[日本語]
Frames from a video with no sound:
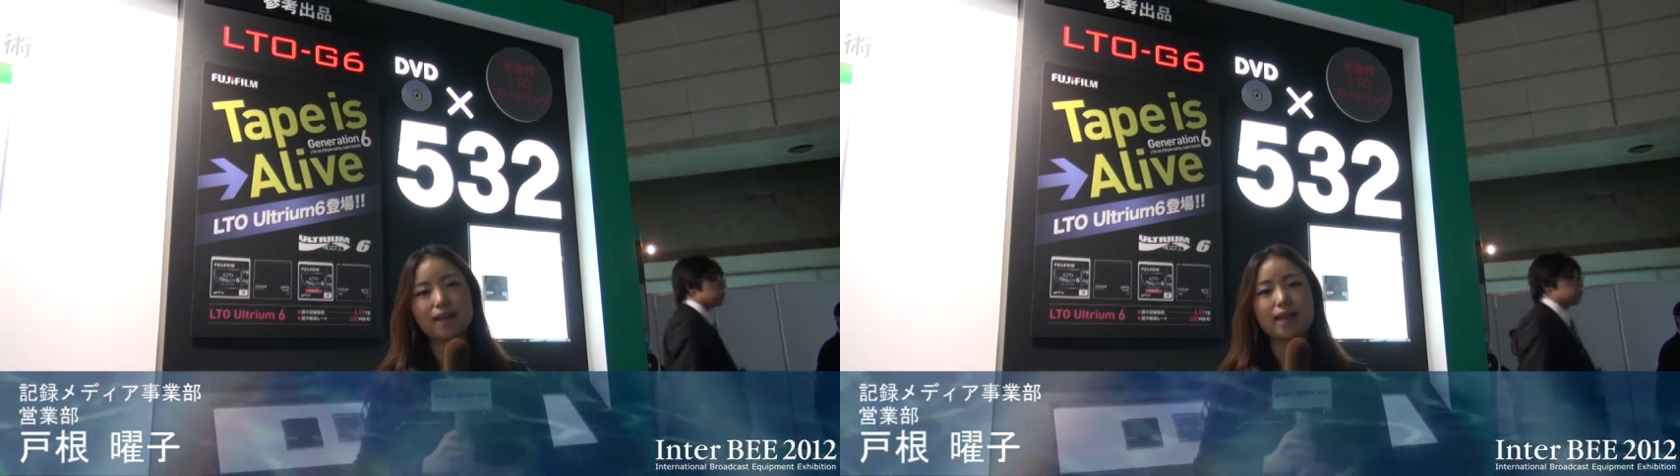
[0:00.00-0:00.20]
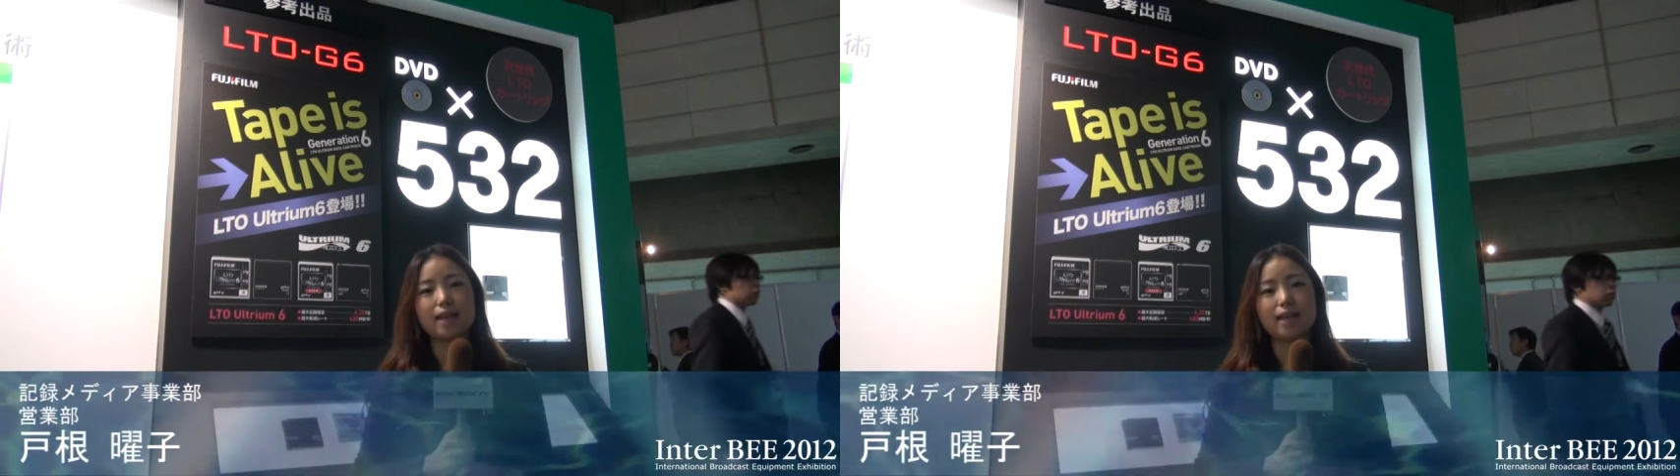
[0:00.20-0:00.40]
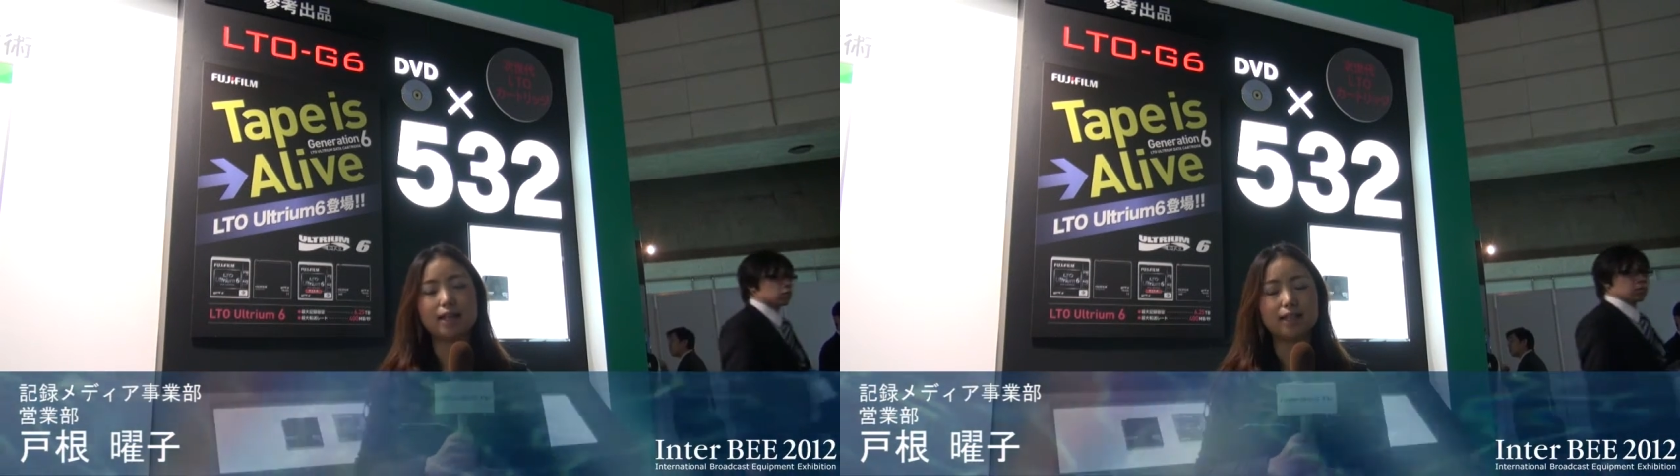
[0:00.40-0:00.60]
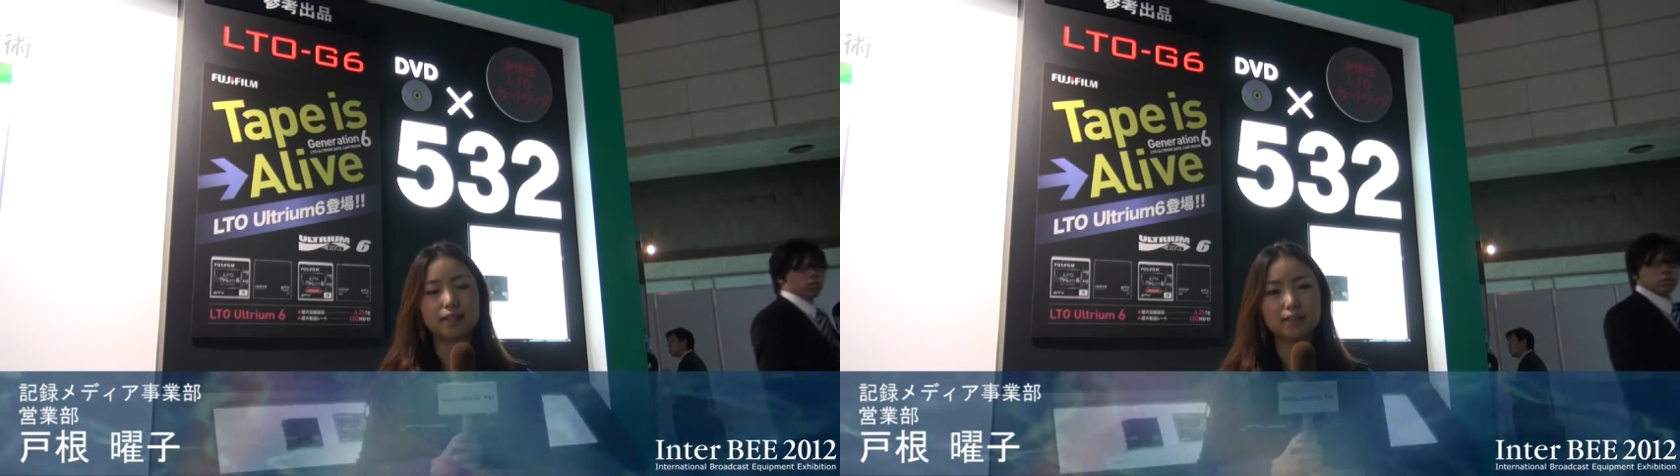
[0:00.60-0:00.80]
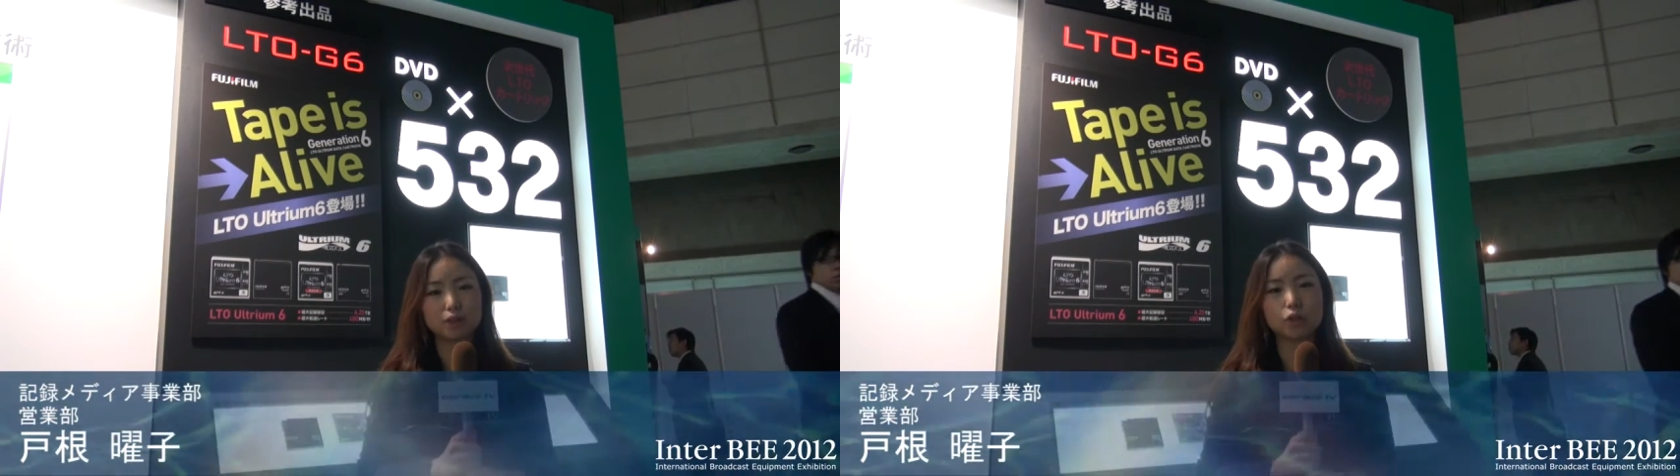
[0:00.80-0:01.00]

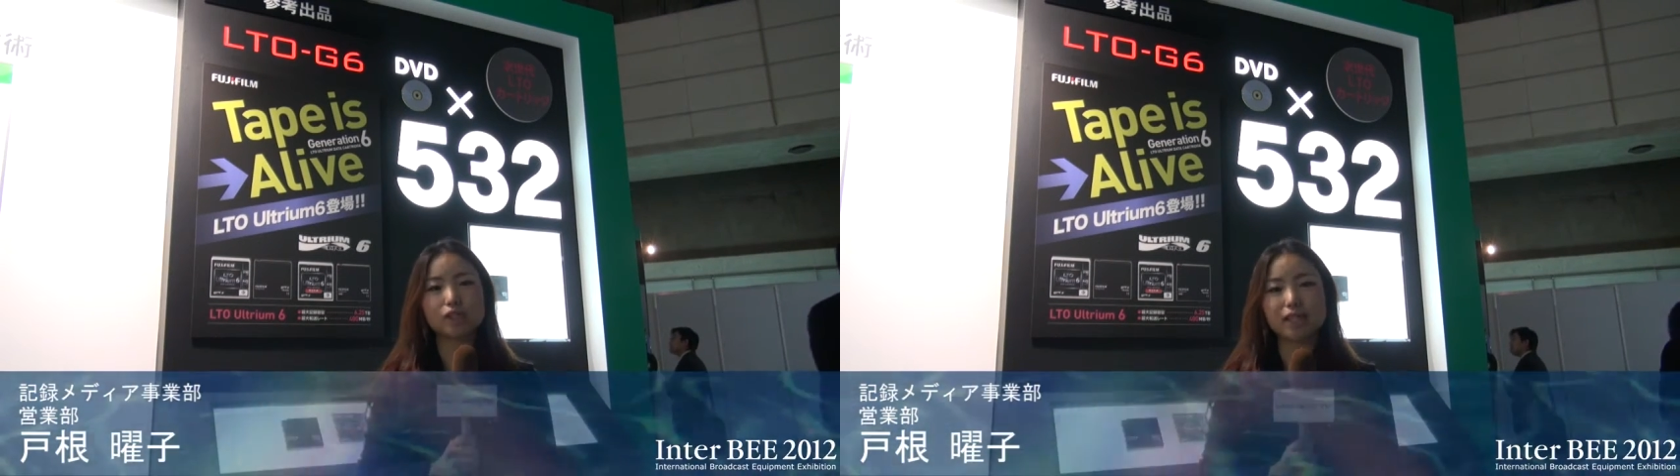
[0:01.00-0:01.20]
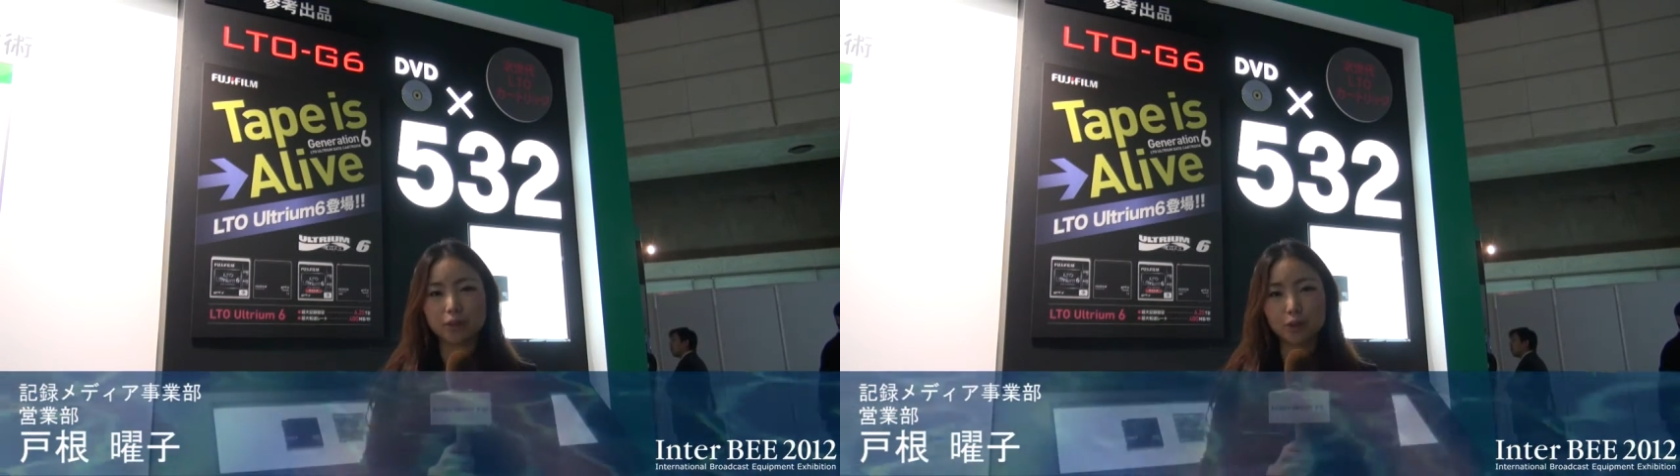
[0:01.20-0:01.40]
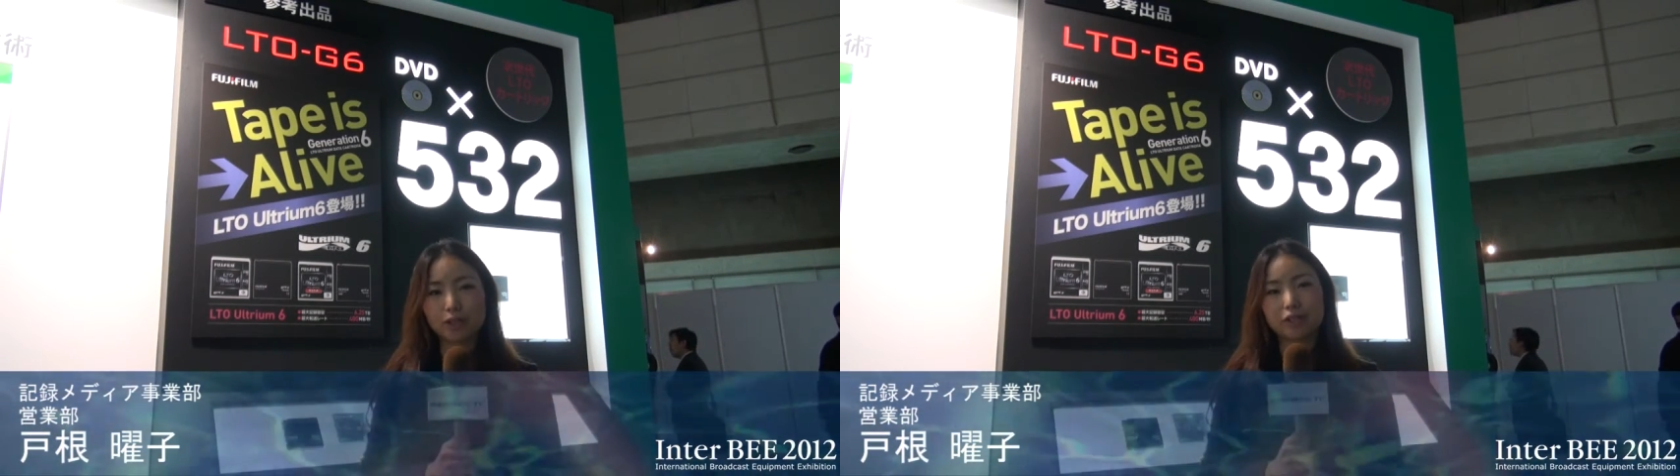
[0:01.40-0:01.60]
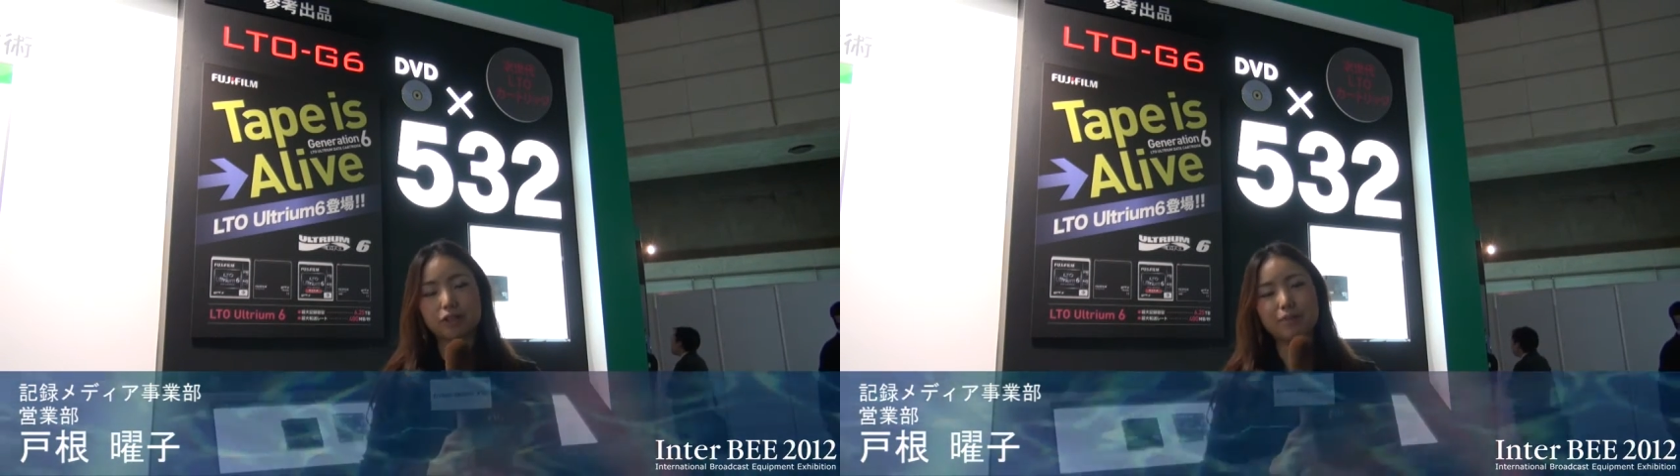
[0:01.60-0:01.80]
えー、当社の記録